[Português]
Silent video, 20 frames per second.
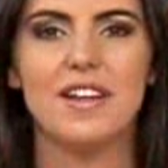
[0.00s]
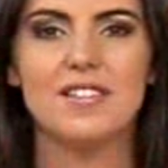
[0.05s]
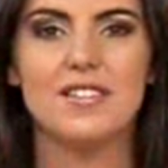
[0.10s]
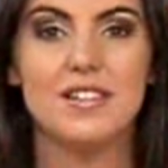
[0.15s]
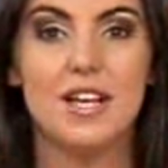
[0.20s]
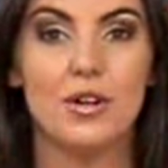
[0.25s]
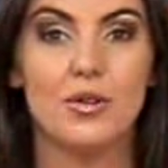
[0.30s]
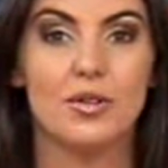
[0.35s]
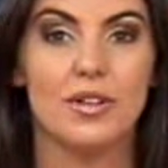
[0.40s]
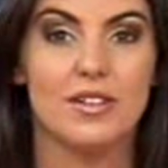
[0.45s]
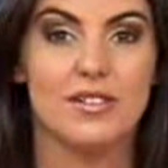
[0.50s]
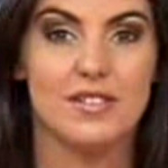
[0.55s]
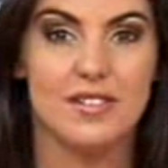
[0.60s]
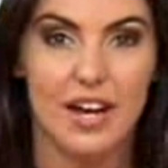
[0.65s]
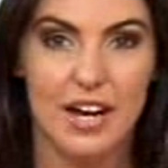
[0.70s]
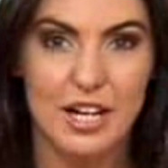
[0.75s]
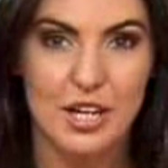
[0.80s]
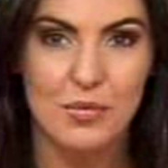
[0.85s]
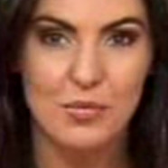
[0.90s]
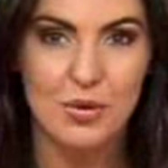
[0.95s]
vencer o
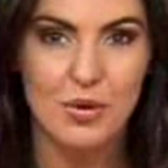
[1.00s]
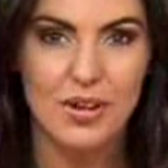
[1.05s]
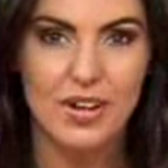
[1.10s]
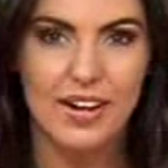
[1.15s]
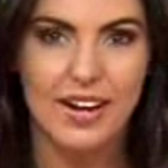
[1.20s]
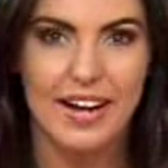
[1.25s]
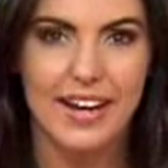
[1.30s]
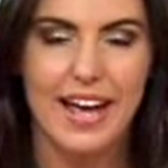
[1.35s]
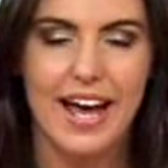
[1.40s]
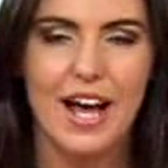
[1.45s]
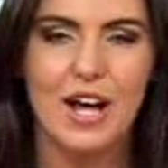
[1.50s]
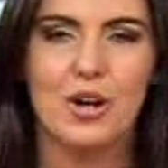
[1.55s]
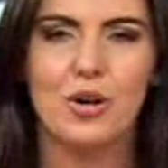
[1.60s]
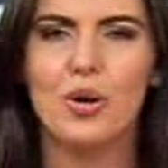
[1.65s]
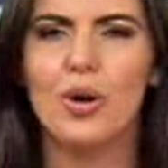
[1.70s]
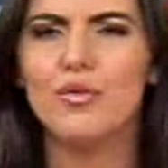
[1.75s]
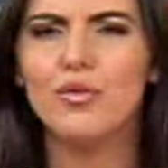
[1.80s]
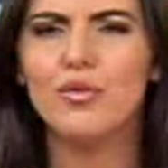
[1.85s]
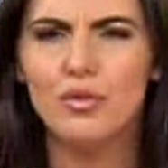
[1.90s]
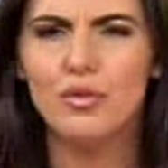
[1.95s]
desânimo e ganhar
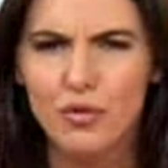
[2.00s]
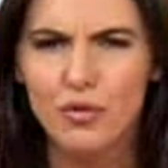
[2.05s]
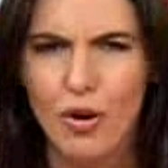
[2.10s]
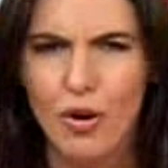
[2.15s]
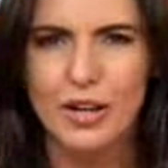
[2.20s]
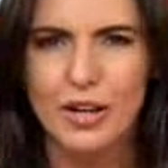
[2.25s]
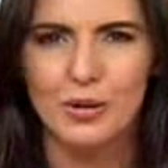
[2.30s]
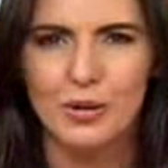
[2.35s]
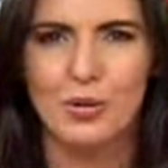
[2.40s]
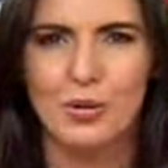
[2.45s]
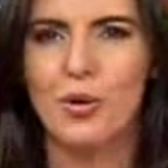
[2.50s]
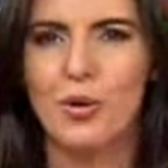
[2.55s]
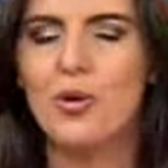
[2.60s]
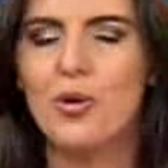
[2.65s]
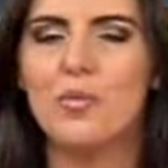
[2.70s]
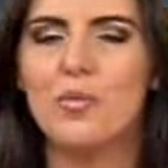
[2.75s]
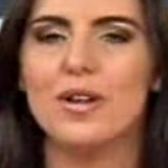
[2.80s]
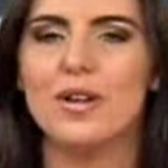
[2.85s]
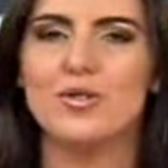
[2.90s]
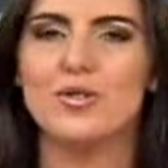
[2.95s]
novo fôlego
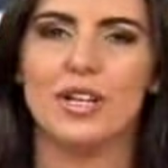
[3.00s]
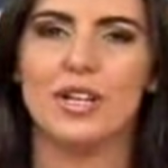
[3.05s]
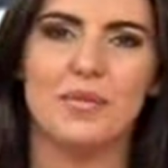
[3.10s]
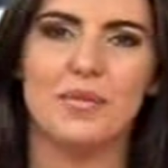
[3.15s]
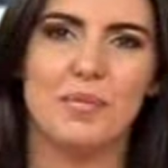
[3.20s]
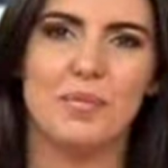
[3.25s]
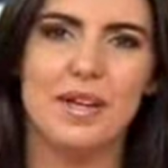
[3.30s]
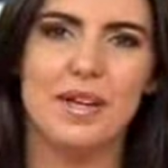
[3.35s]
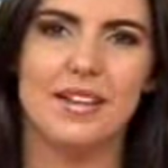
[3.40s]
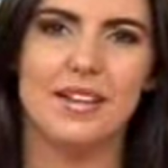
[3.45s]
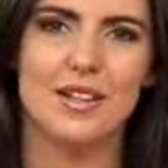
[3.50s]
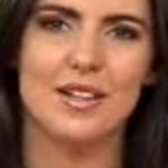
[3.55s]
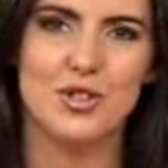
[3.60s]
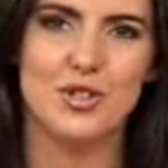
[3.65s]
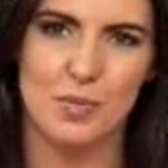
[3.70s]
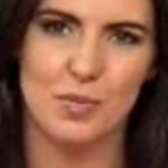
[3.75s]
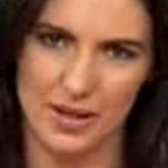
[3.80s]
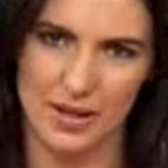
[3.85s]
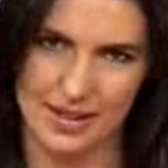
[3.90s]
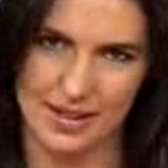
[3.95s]
rumo às Olimpíadas de